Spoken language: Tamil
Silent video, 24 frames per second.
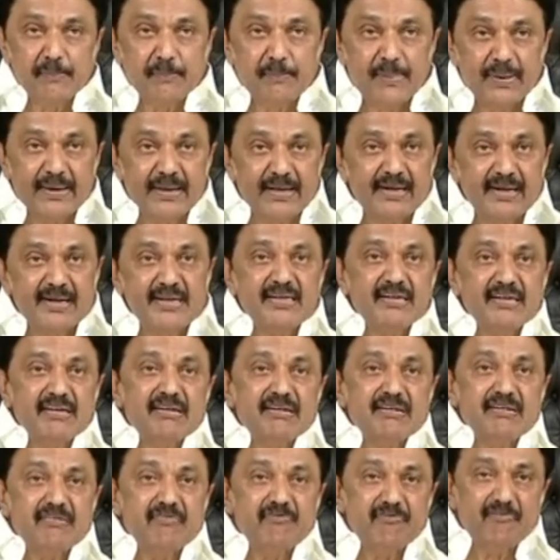பனிரெண்டு
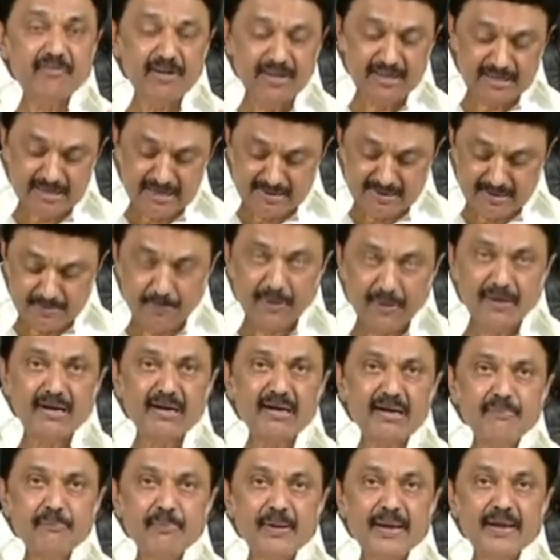விழுக்காடு
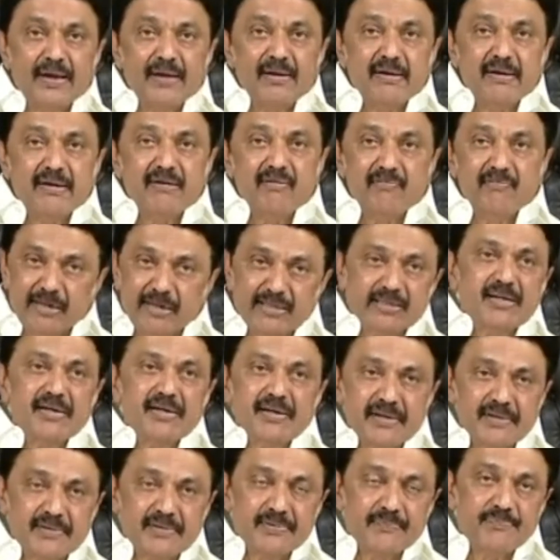பங்களிப்பை
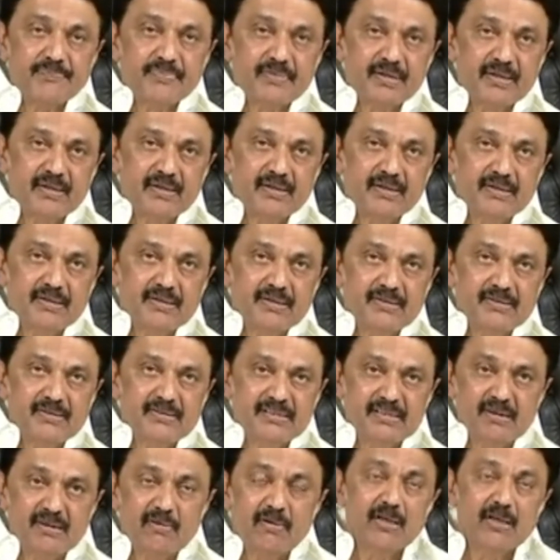வழங்குகிறது
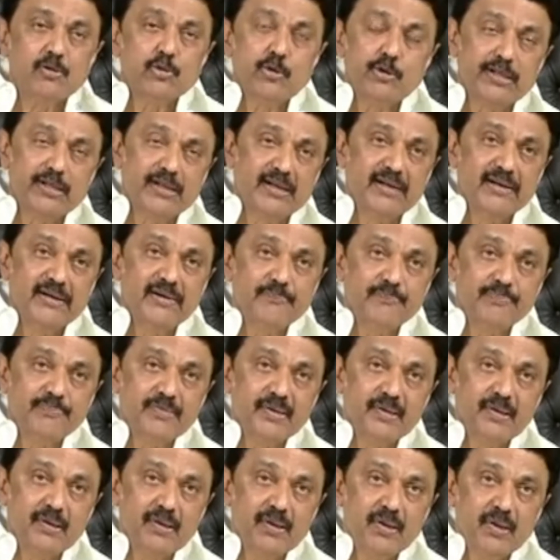ஜவுளி தொழிலில்
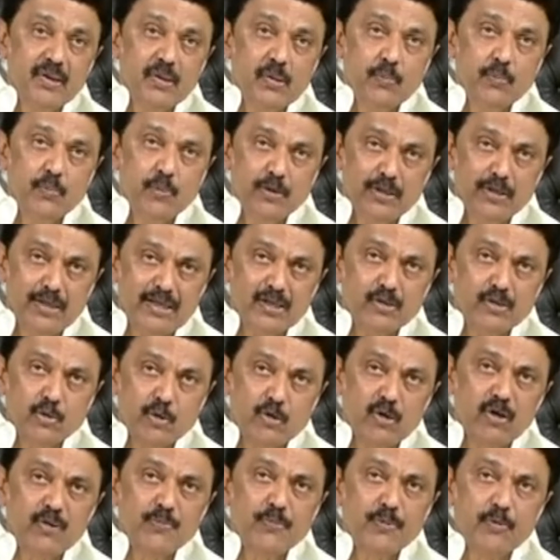புதிய
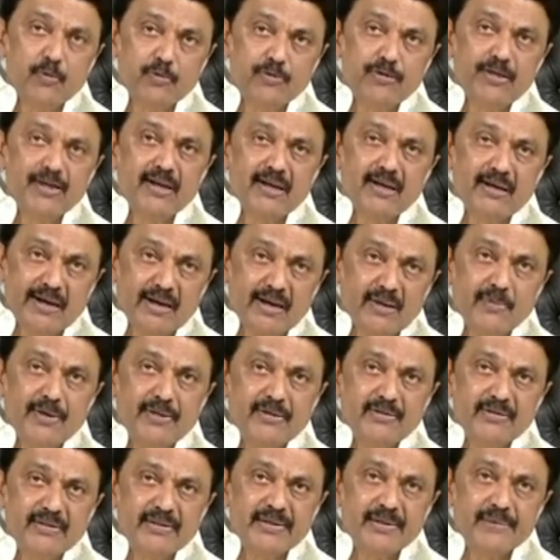தொழில்நுட்ப உத்திகளை
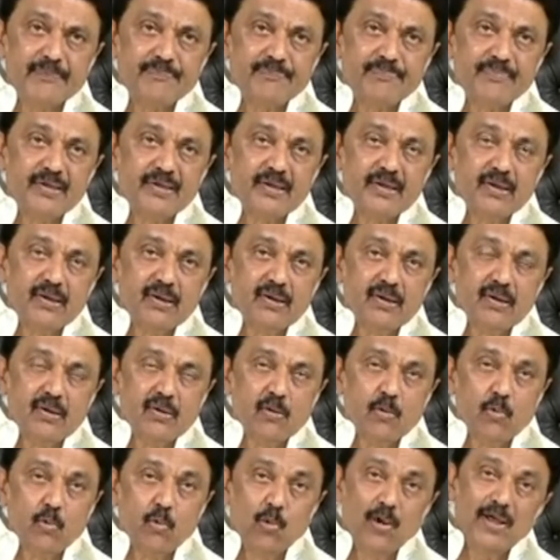கடைபிடித்து
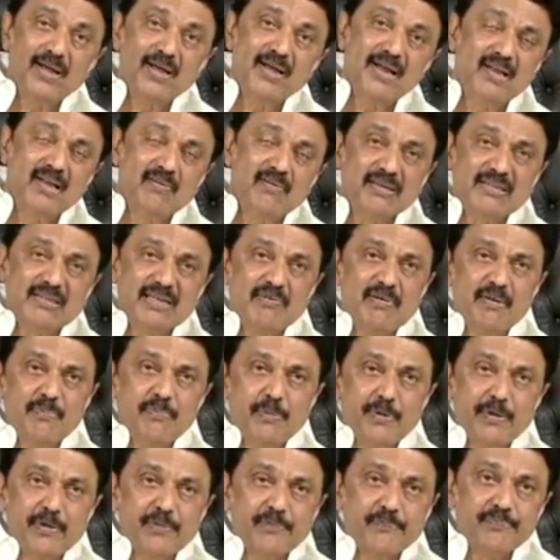உலக அளவில்
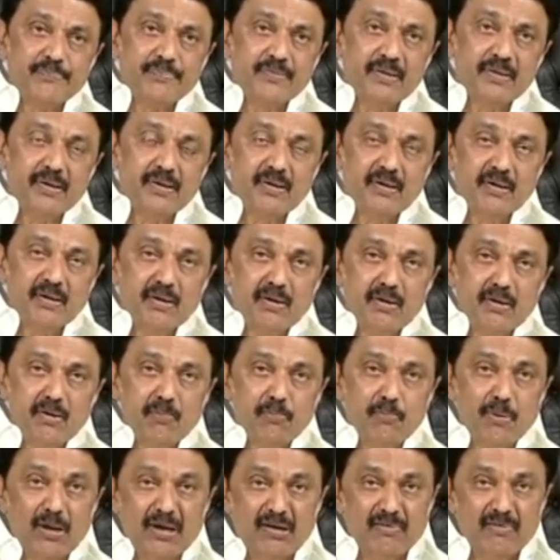தேவைப்படும்
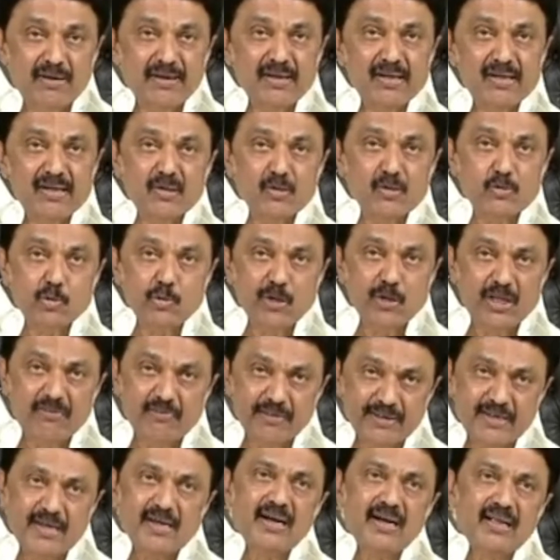பல்வேறு துணி
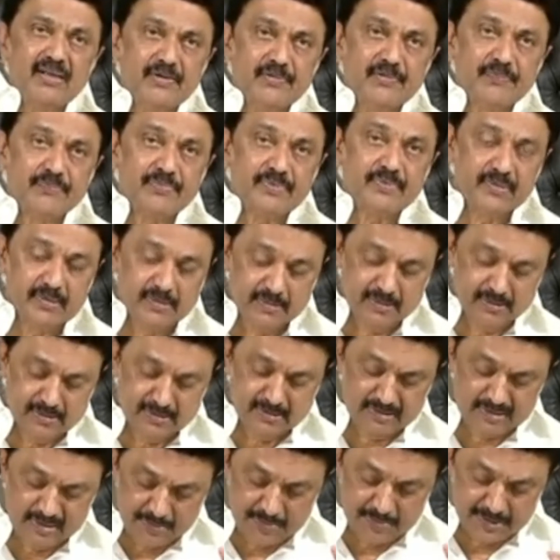வகைகளையும்
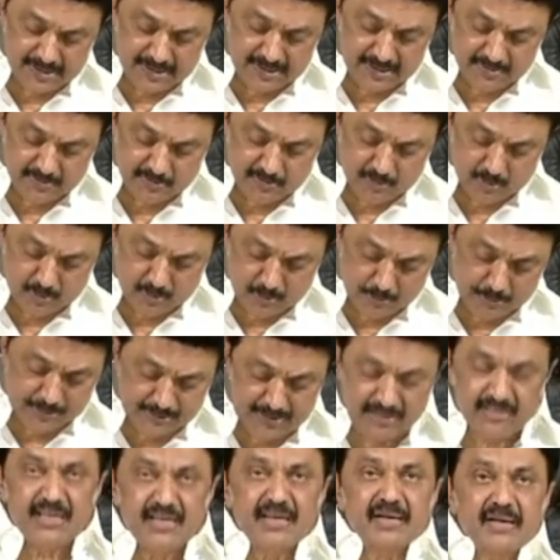தமிழகம்
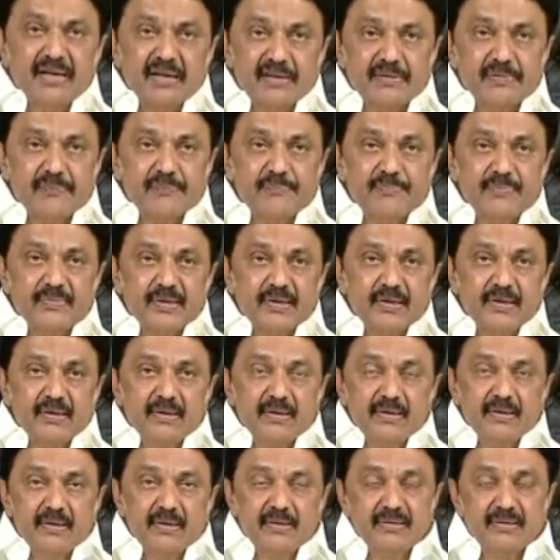உற்பத்தி செய்கிறது
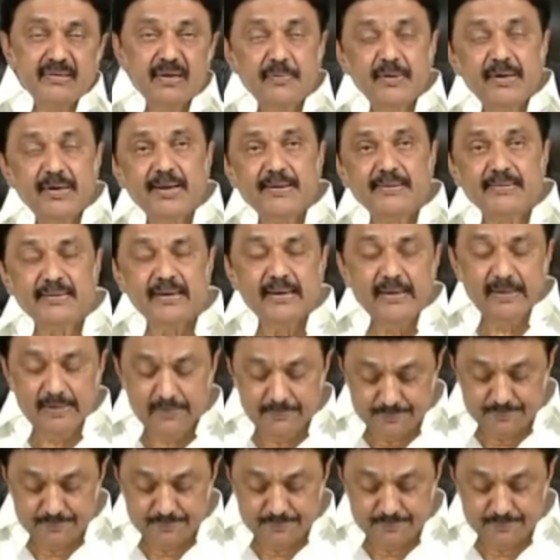தமிழ்நாட்டில்